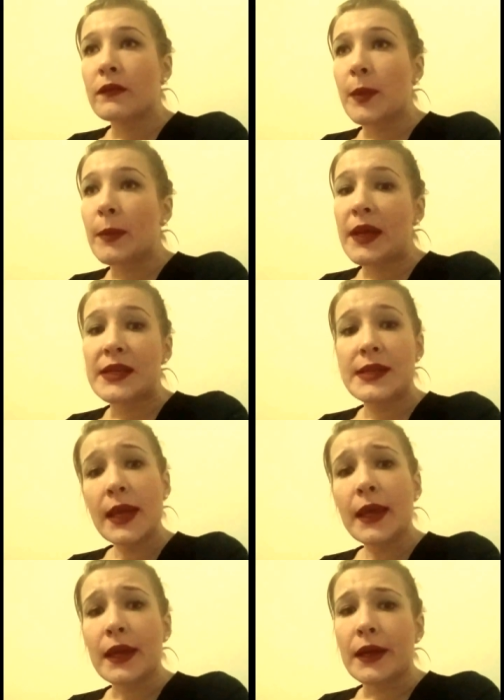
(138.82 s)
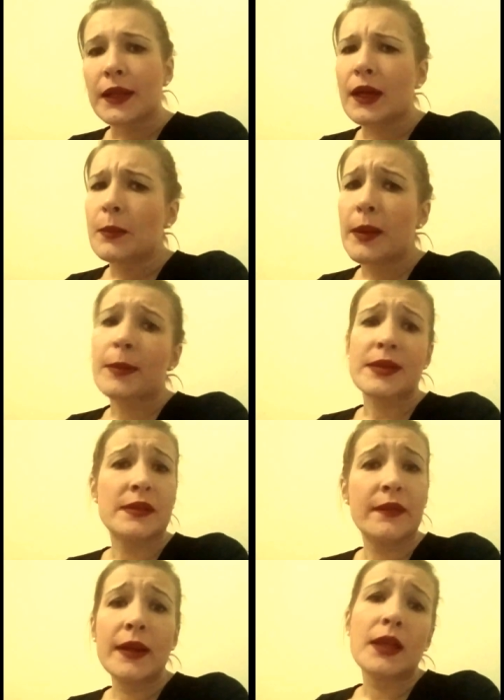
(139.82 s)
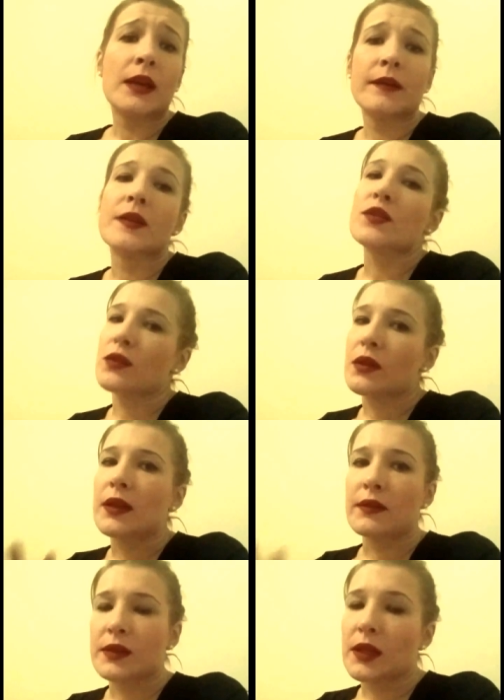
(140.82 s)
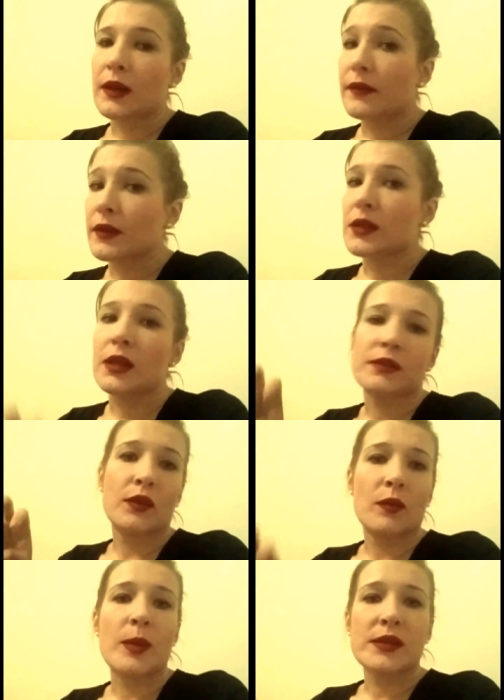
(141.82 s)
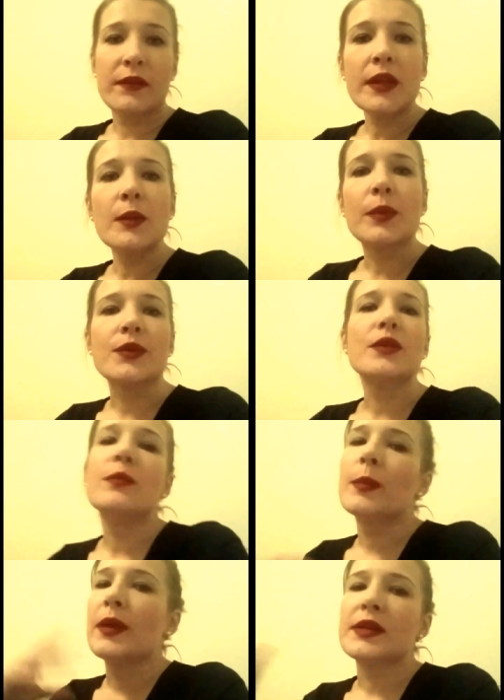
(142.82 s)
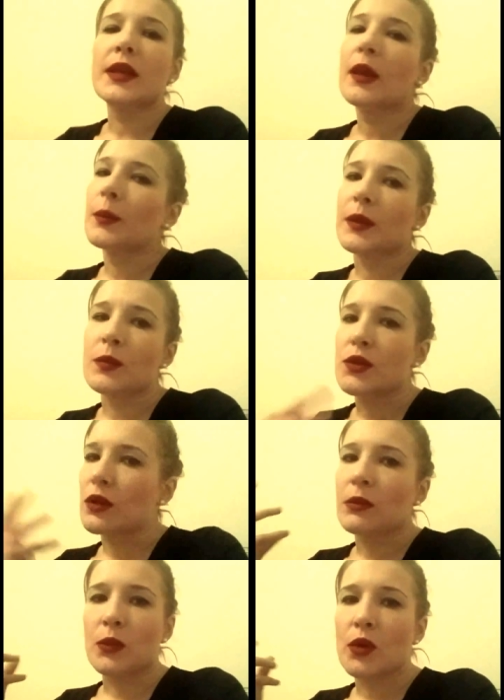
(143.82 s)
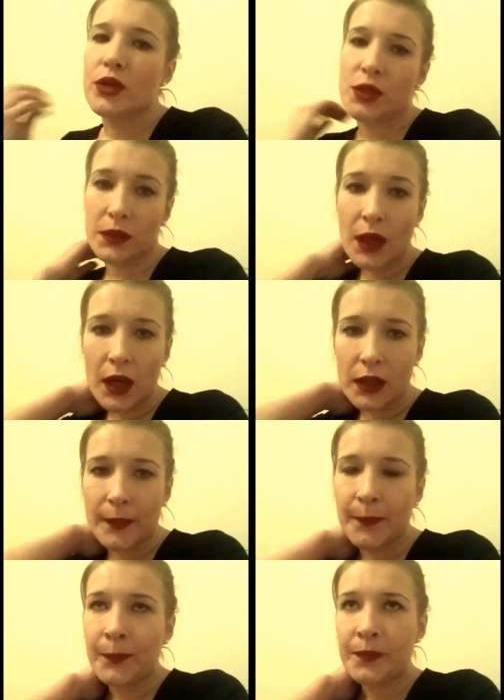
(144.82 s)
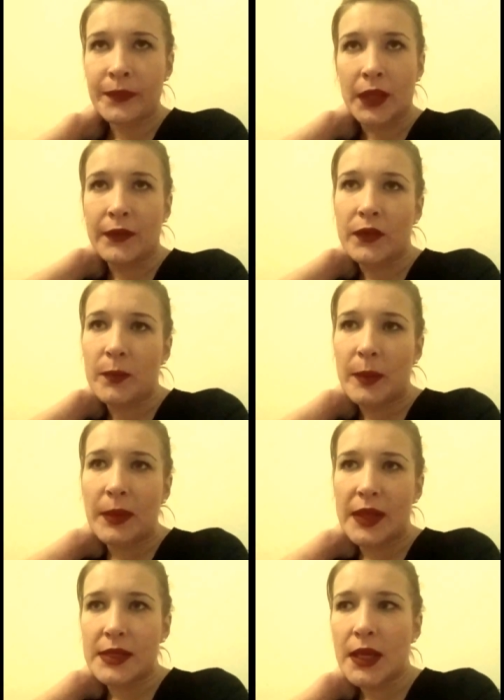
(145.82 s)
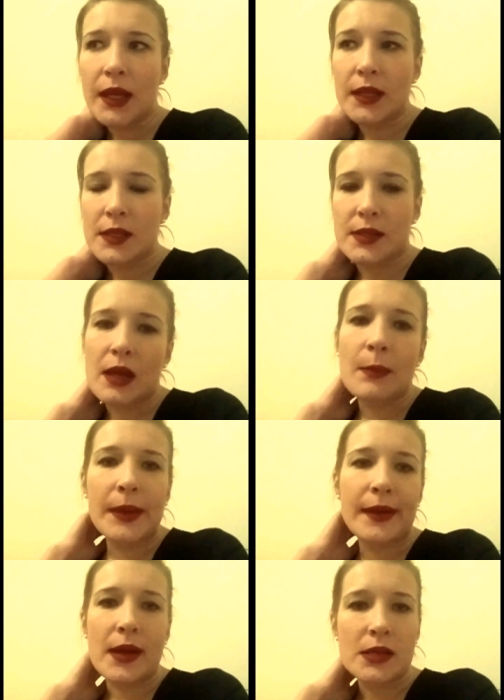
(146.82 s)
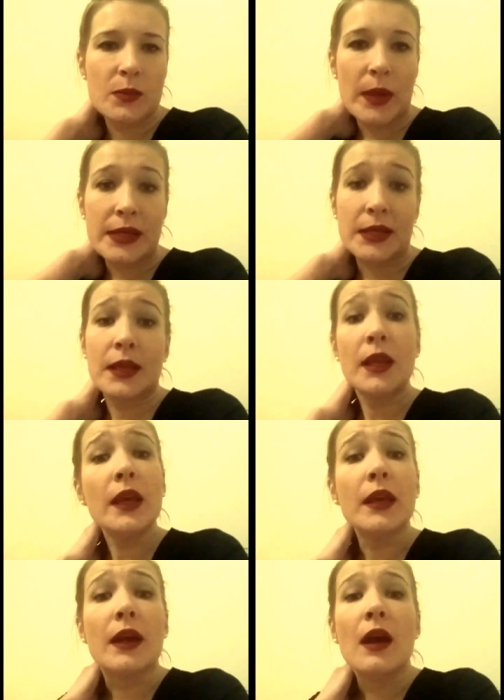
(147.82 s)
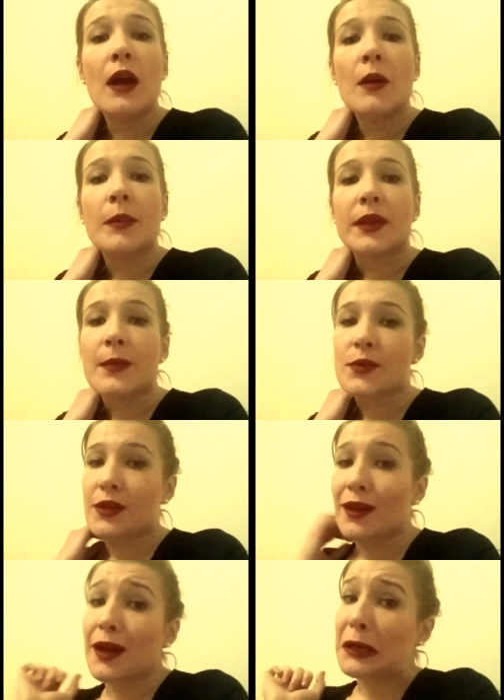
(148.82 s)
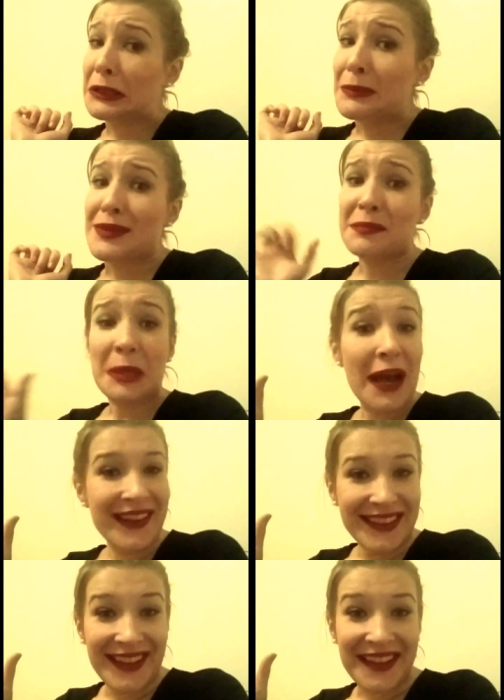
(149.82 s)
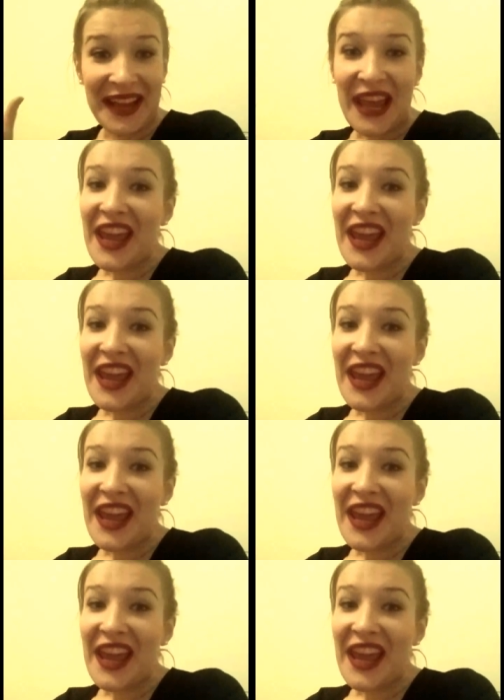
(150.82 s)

в библиотеке, она как бы образование говорит, что она всегда говорит, я свое образование получила в библиотеке, потому что она много читала. Я говорю, в библиотеке это самый раз брать книги, потому что так как это бесплатно,